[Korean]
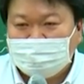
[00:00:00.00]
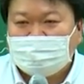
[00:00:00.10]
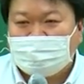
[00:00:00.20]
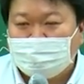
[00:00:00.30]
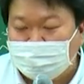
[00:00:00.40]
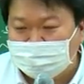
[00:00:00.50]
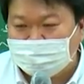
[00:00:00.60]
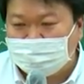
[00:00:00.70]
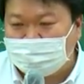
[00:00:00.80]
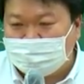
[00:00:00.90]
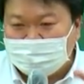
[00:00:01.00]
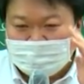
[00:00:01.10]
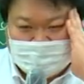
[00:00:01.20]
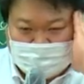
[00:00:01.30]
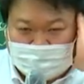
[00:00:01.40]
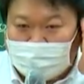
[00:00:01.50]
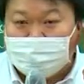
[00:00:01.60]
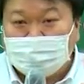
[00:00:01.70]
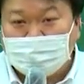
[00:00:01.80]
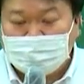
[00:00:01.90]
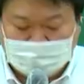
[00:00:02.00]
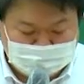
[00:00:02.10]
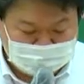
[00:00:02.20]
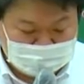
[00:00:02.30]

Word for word: 이게 대표적인 우리 담보권이에요.